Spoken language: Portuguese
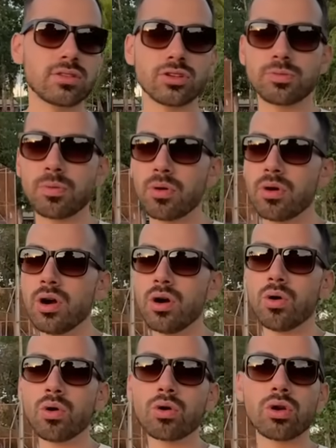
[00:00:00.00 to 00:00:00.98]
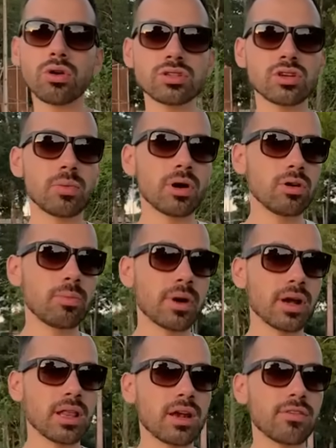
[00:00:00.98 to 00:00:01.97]
Então, tipo, o close é o bagulho pra
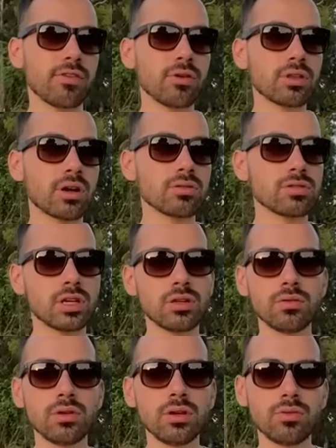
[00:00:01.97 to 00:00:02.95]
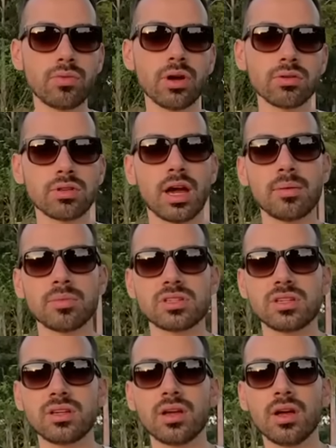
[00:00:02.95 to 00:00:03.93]
galera ver o que tá acontecendo em real time,
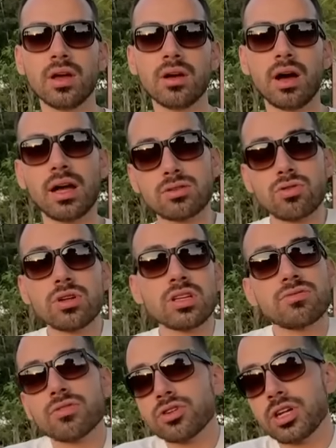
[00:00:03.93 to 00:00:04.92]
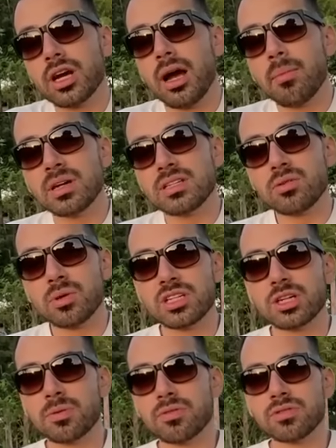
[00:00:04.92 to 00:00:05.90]
assim. As coisas vão chegar mais cedo ou mais
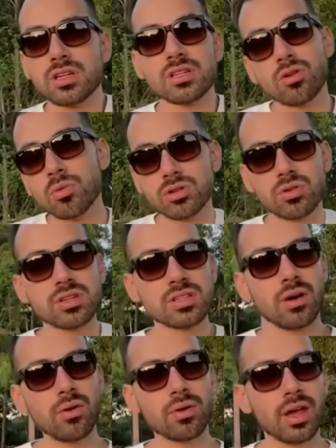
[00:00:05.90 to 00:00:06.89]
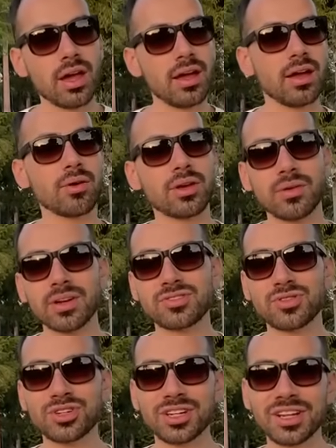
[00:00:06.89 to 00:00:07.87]
tarde pra vocês, algumas coisas não, o que, é, o que não é
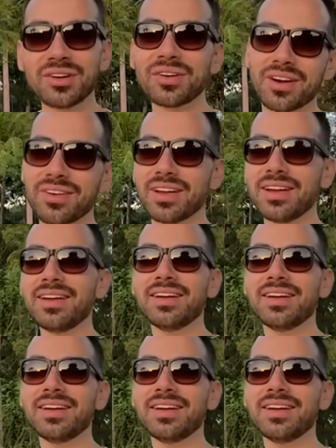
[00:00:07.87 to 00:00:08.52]
Street Legal não, né?